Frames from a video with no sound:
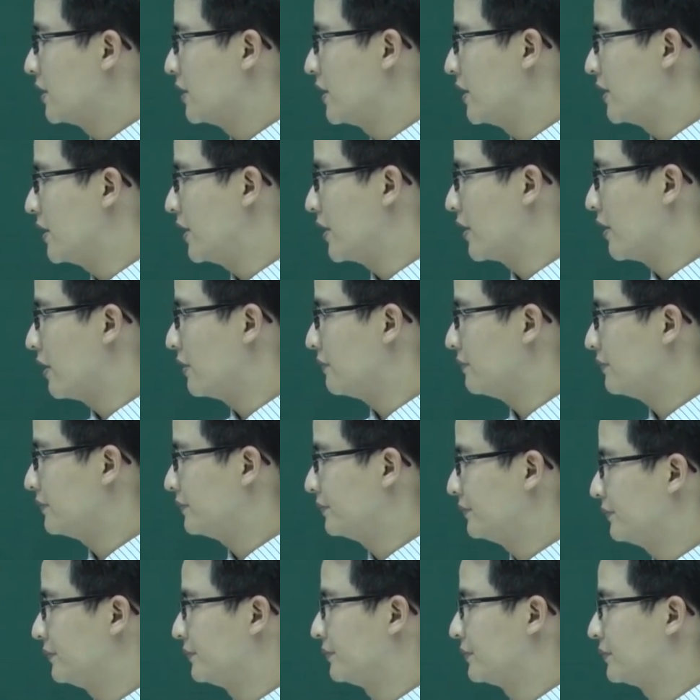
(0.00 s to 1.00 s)
thì khi đó
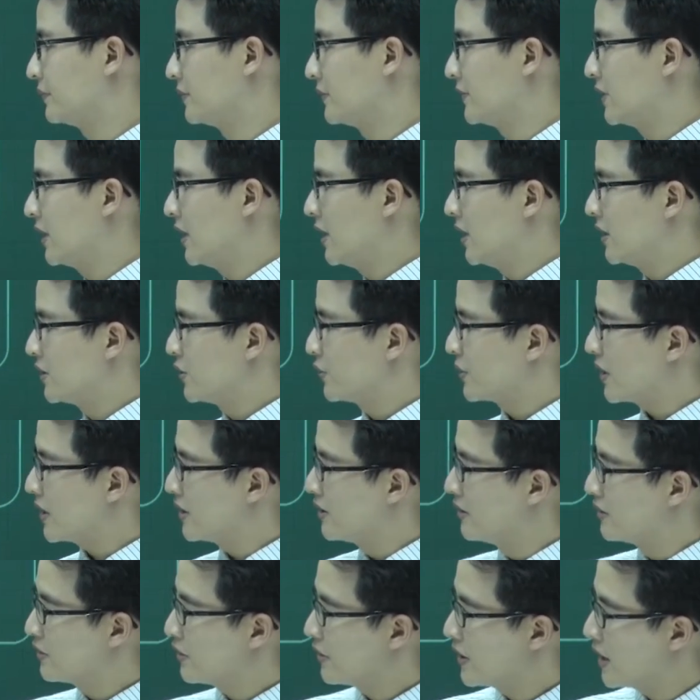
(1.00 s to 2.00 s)
chúng ta
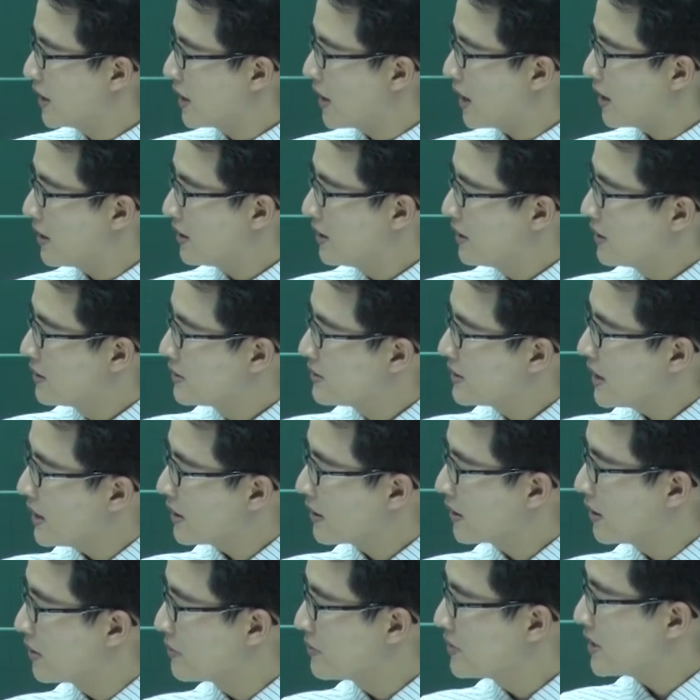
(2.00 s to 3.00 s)
nhớ cho thầy là
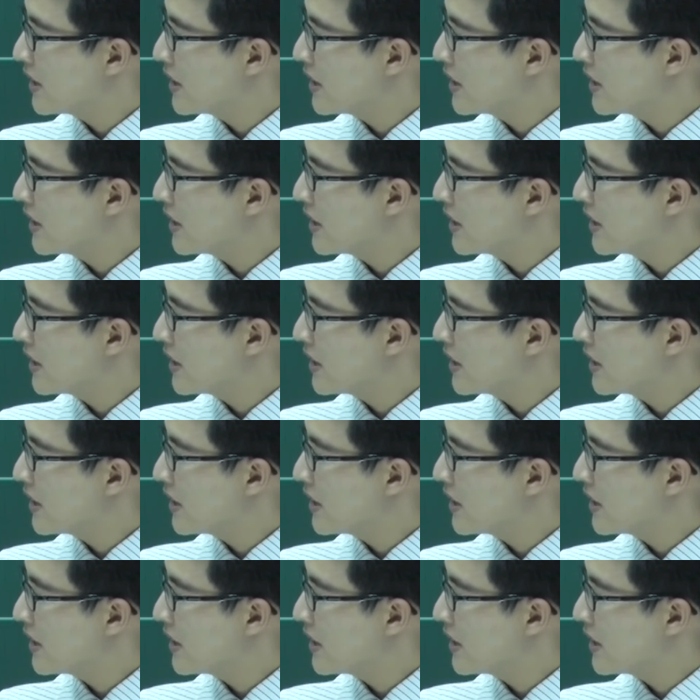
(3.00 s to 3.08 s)
Z cộng